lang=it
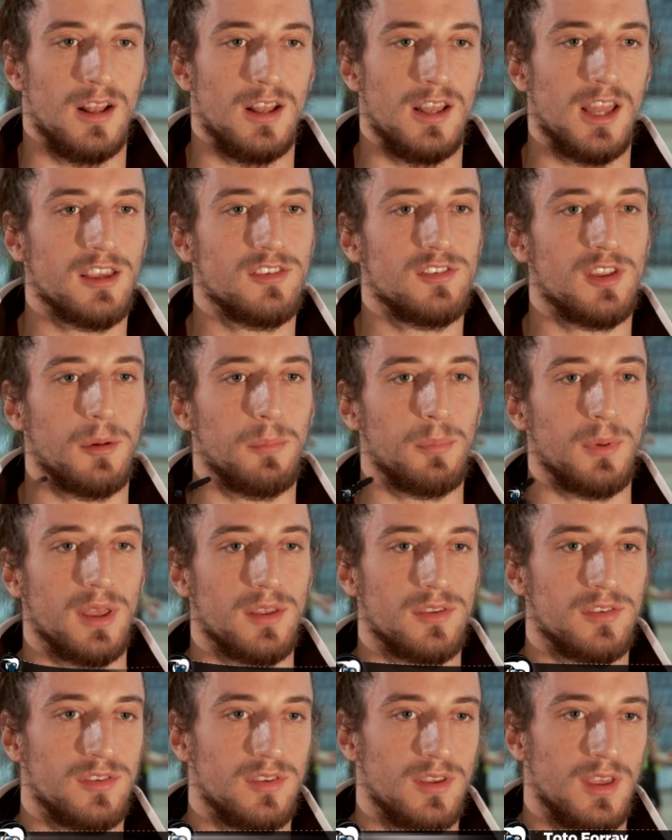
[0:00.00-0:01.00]
L'extra
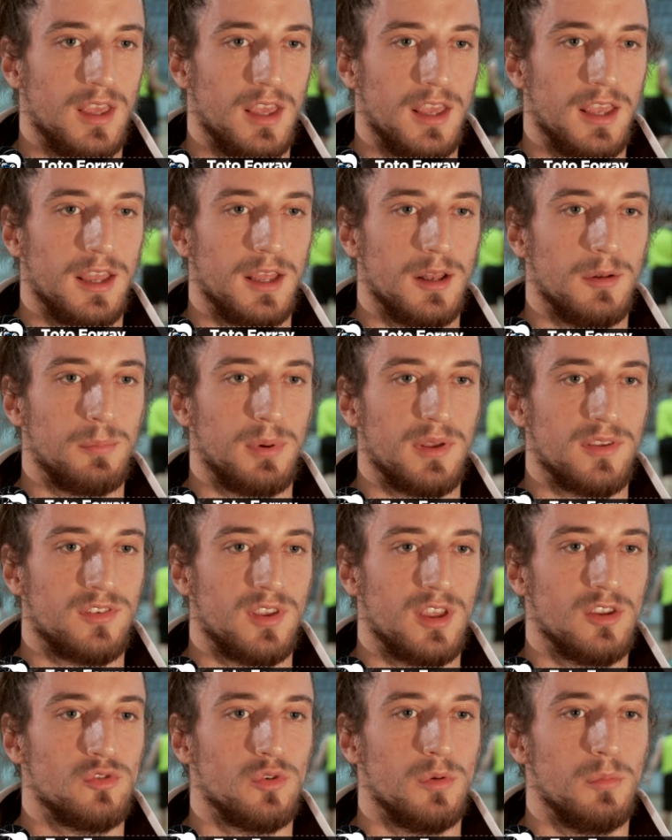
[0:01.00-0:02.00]
pass è il
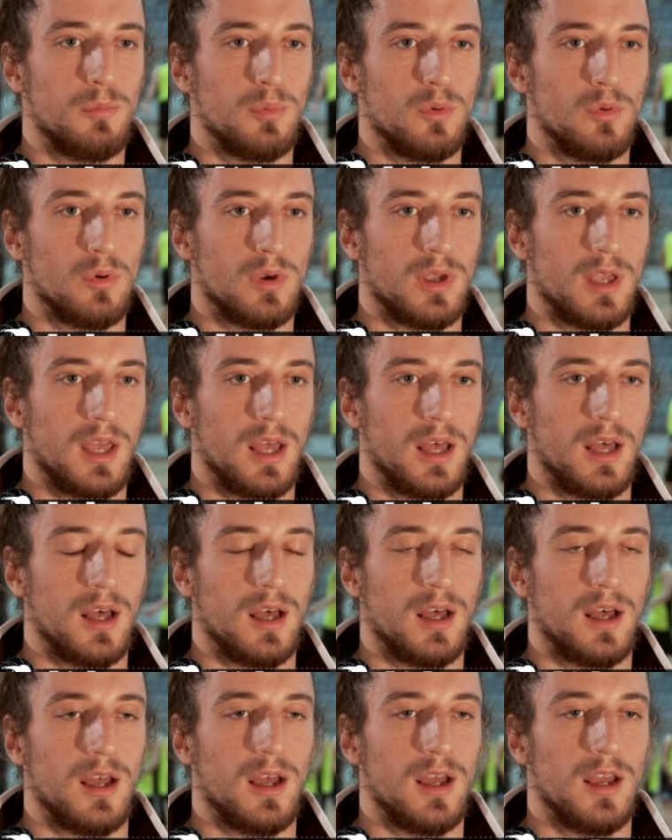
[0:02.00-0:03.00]
passaggio in più che,
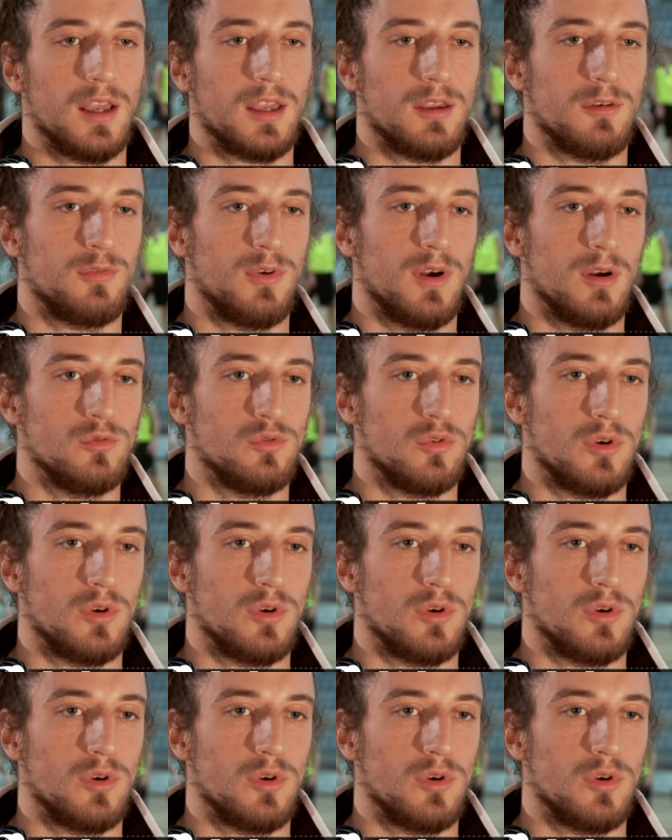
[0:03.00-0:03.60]
ha, che fa un